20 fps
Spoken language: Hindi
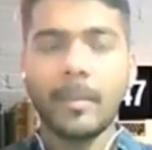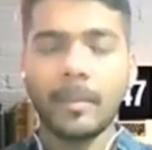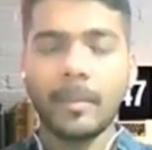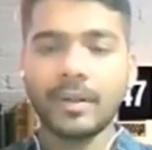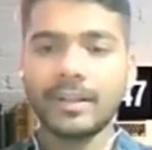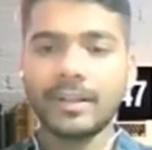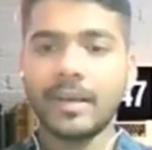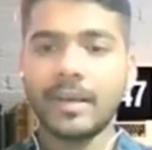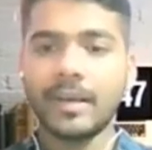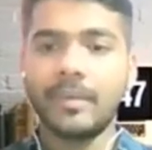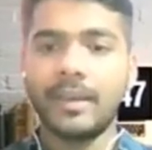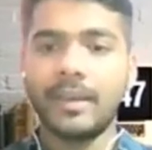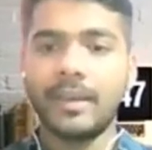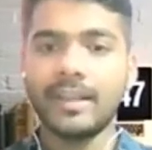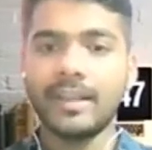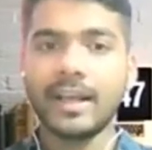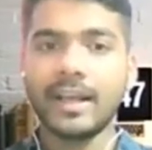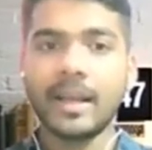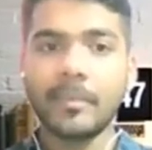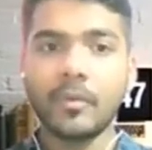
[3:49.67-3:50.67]
मतलब
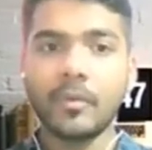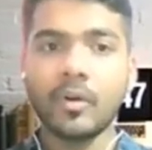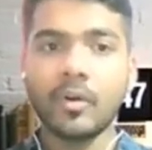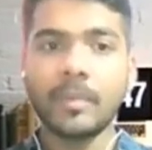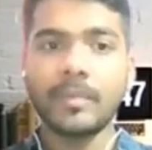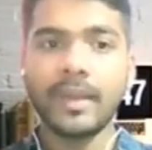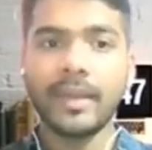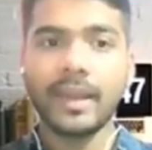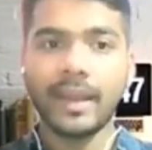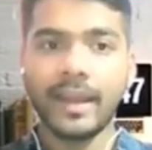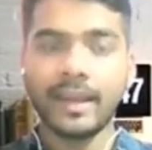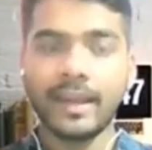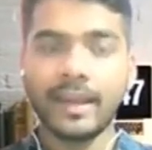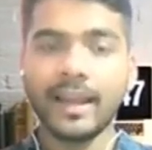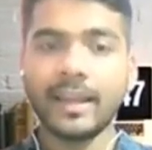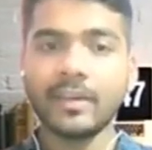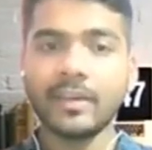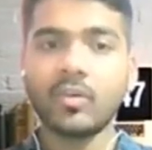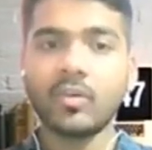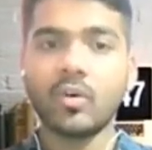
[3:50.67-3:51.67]
इधर आप लोग अपने
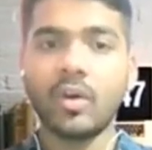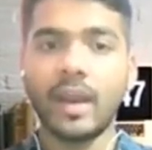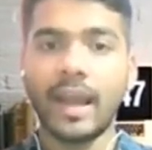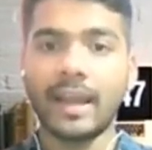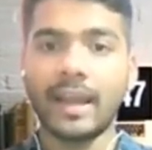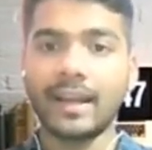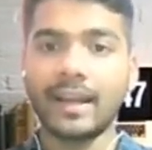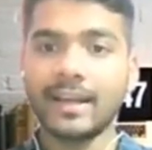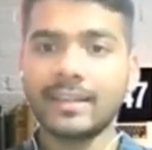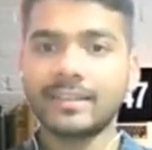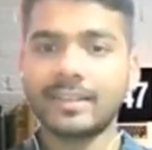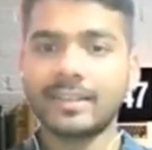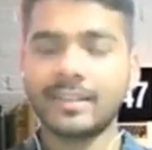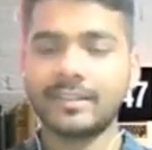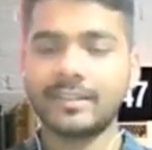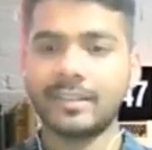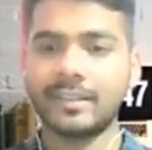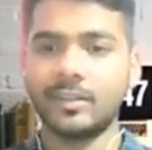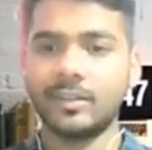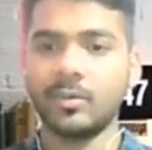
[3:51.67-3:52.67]
हेडलाइन को एनालाइज कर
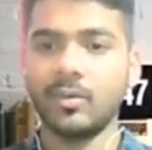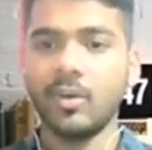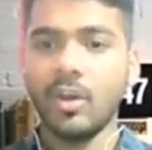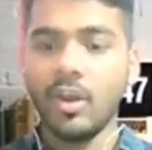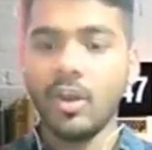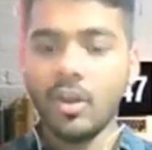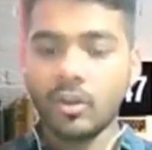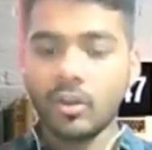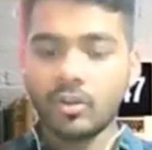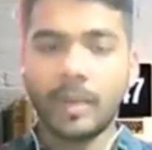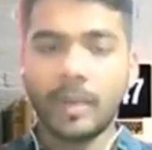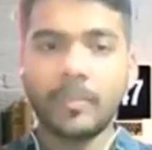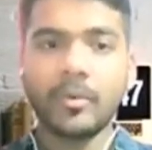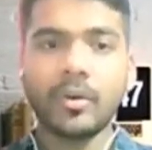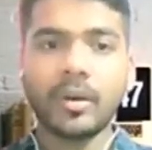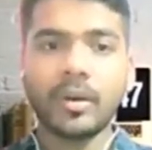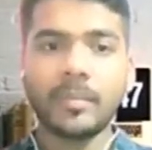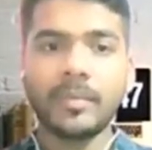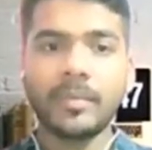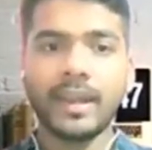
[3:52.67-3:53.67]
सकते हो तो आप
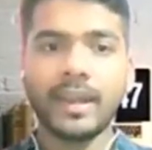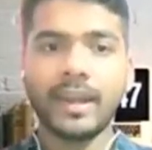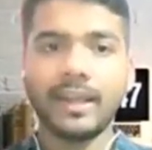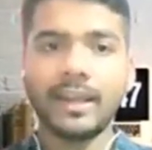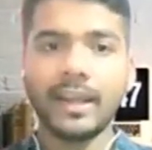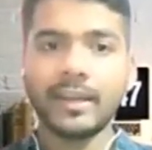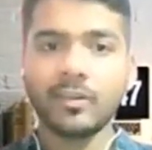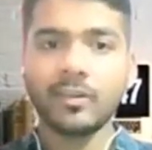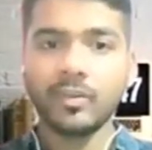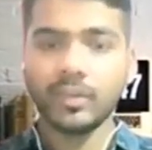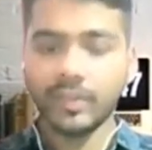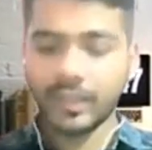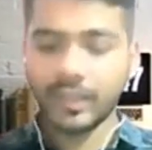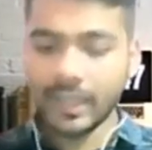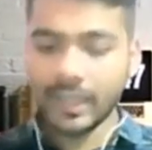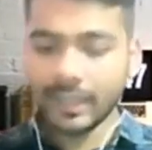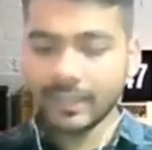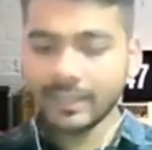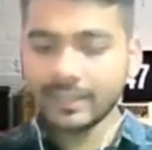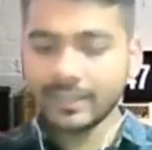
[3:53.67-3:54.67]
लोग अपने हेडलाइन को इधर
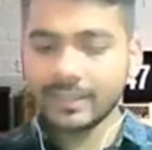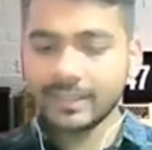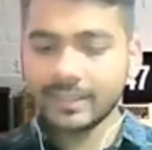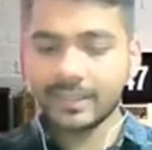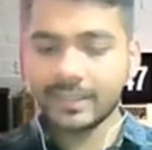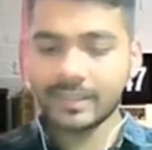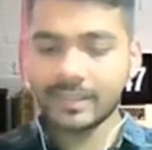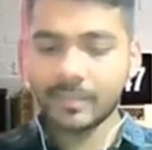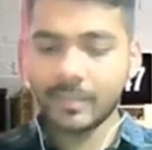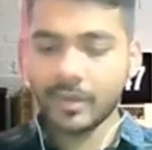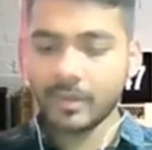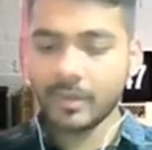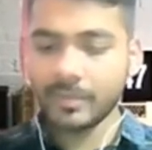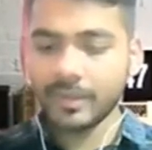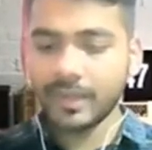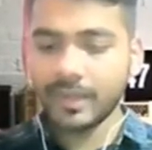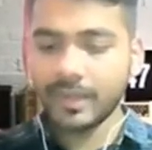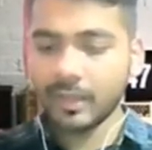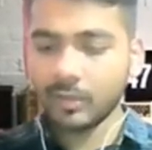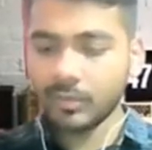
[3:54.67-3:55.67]
डाल दीजिए जैसे मैं अभी
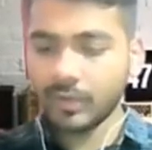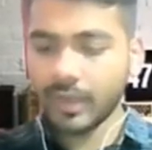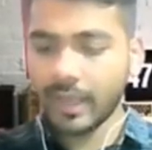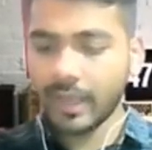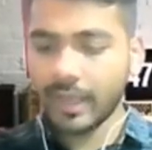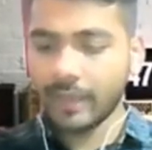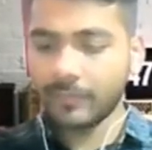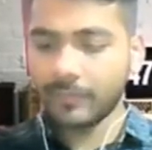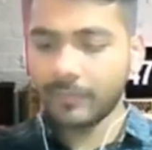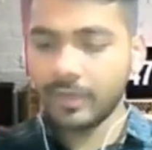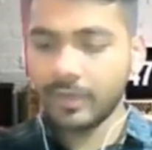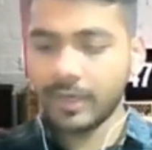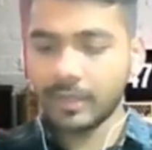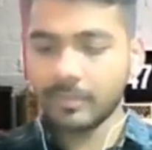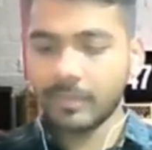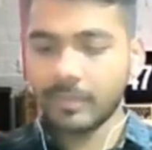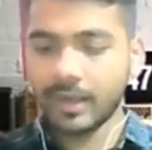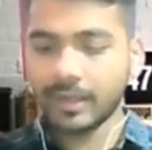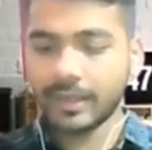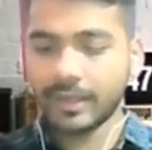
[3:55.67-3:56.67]
डाल दूंगा एफिलियट
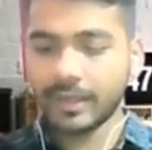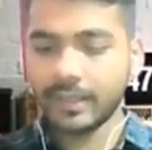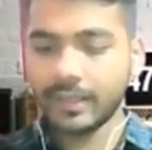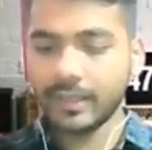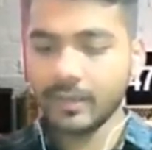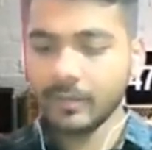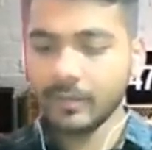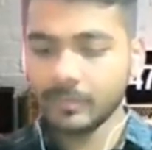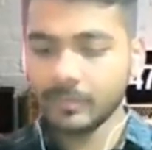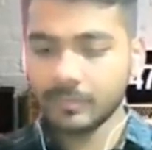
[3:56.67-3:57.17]
मार्केटिंग